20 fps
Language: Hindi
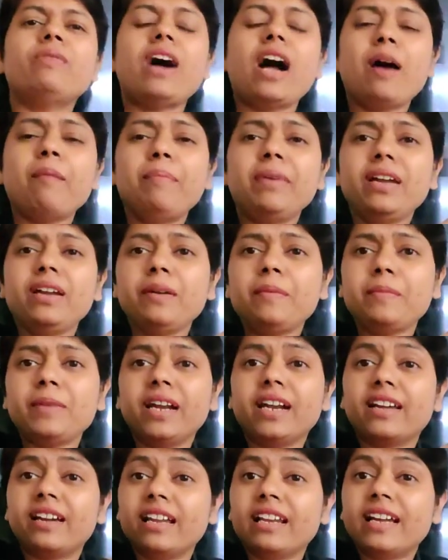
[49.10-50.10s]
वहाँ पे हम
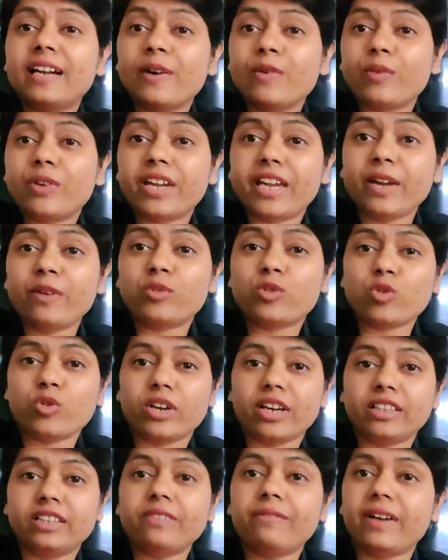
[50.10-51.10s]
एडकल केव्स को
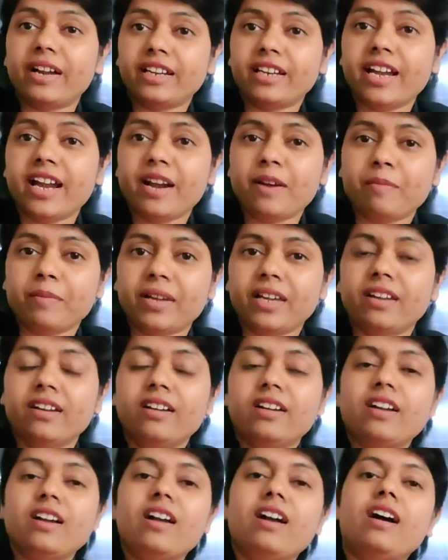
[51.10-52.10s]
गए थे वायनाड में
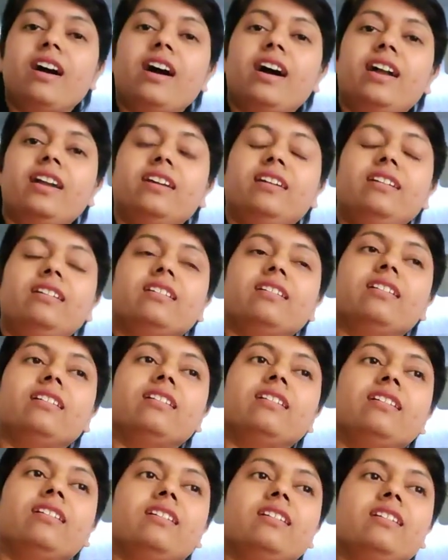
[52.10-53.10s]
एंड
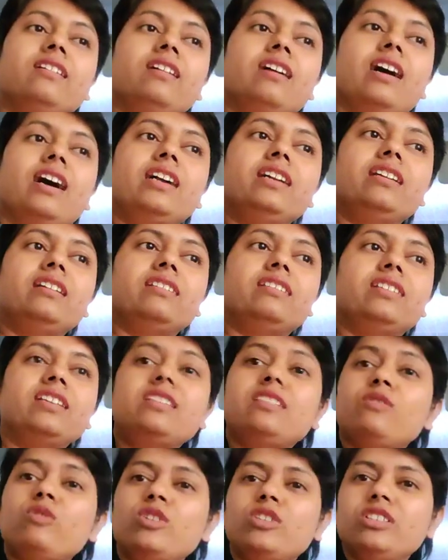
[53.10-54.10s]
आई
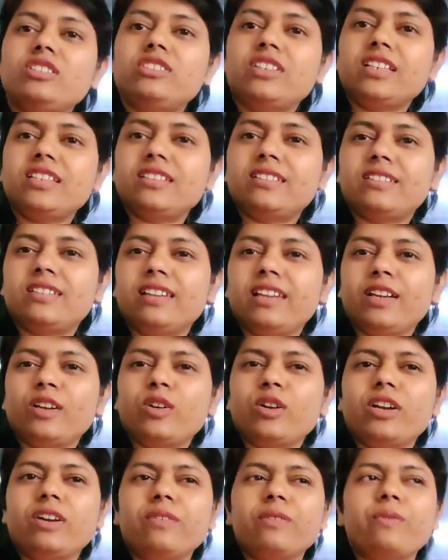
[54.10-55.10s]
दिस वॉज जस्ट
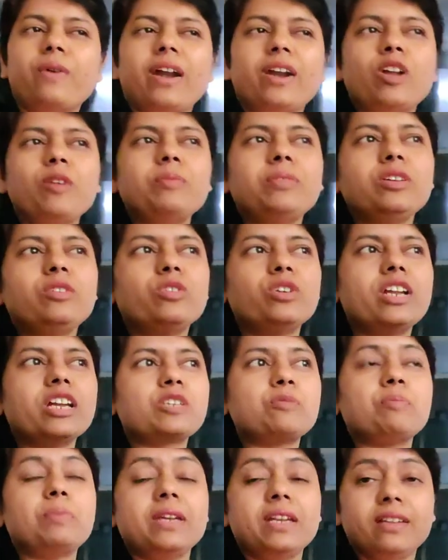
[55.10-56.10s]
लाइक वन ऑफ द गुड
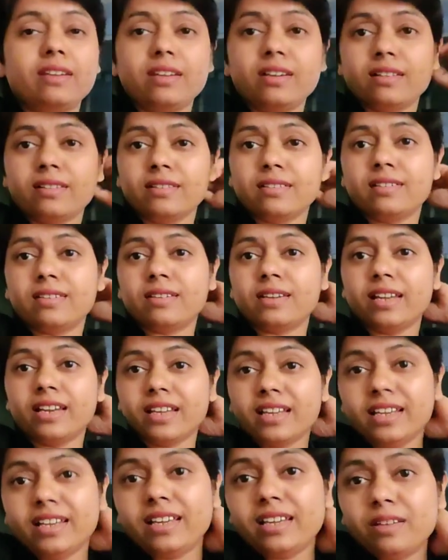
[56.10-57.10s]
एक्सपीरियंस है
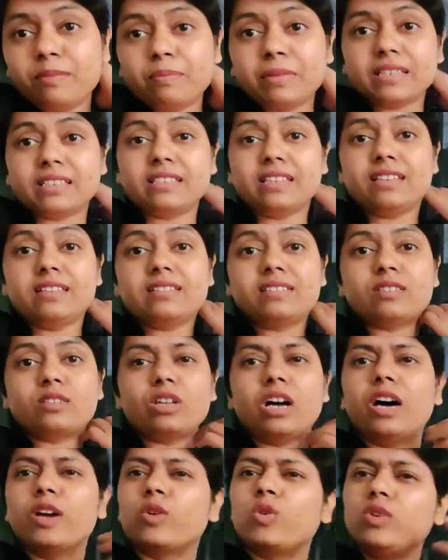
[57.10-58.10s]
ना कि लाइक
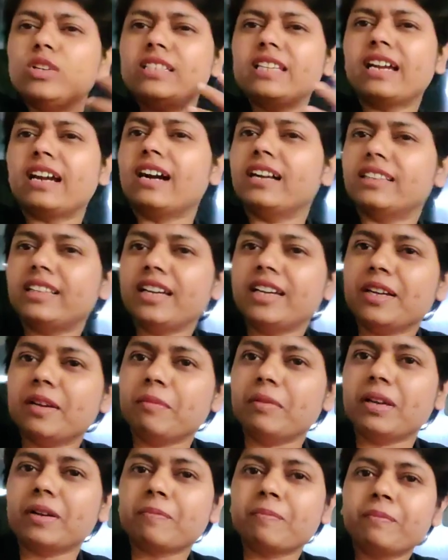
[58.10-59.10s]
बिजनेस हर कोई सिखाता है
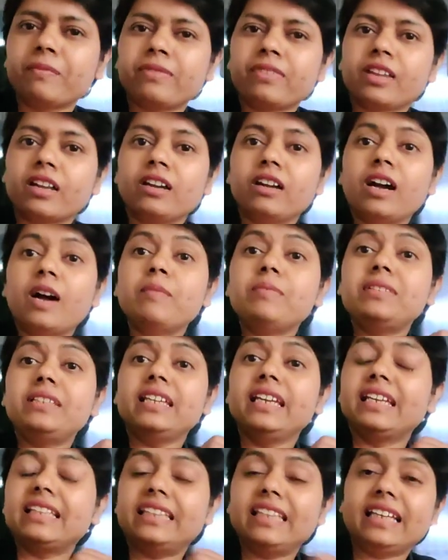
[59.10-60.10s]
हमें हम
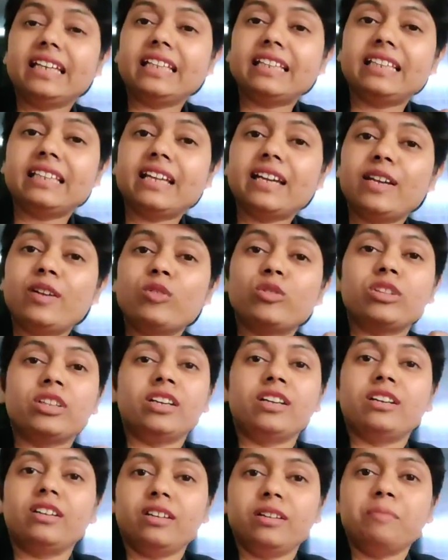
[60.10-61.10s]
सीखते कितना है
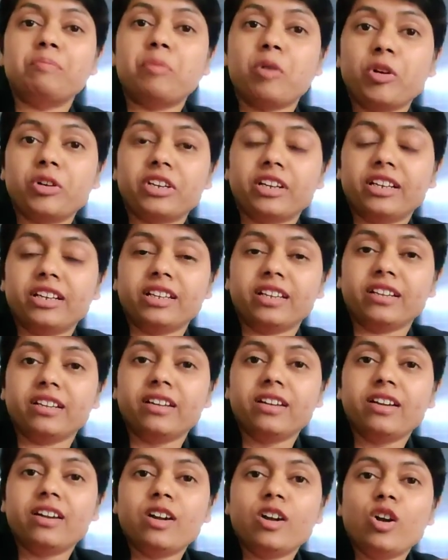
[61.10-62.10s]
उतना इम्पॉर्टेंट है
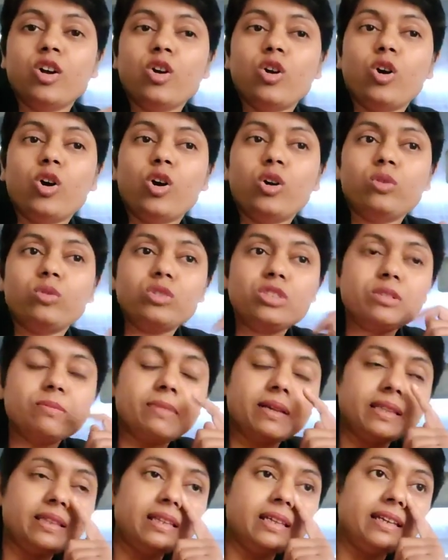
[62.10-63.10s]
और उस
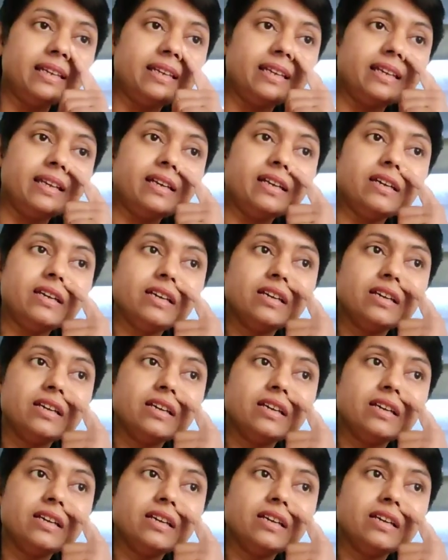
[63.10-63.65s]
बंदे ने